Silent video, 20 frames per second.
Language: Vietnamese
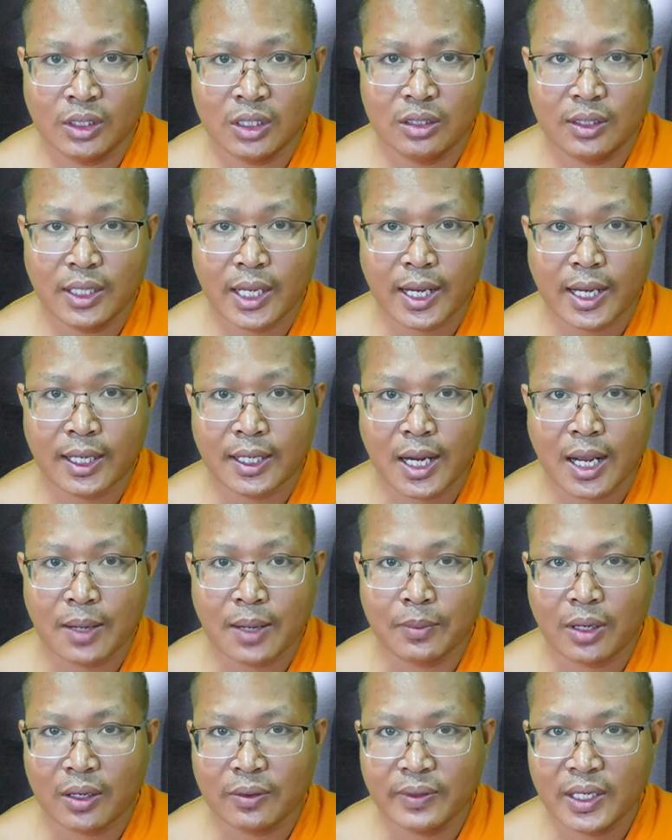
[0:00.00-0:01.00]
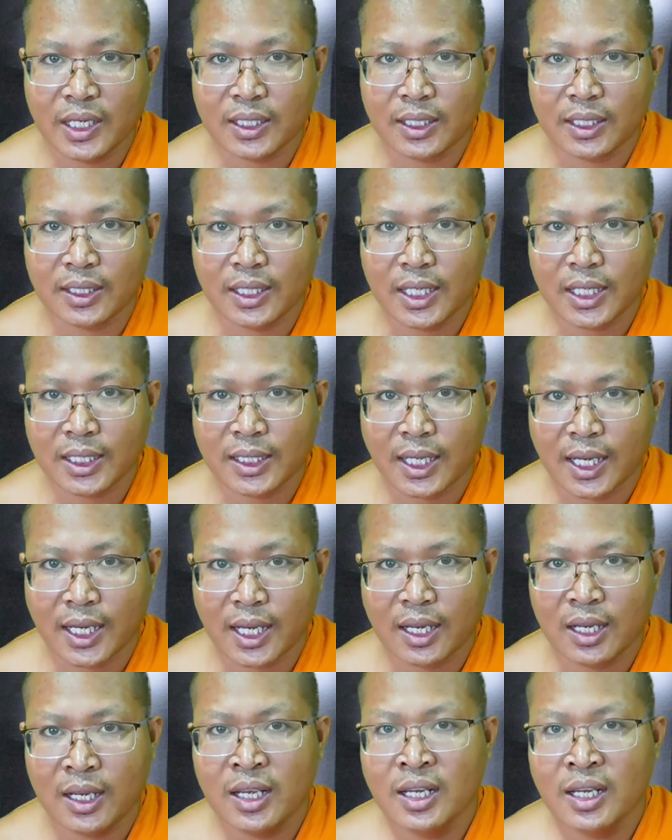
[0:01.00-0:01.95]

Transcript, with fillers: lẽ cái nào bảo về tận đi tha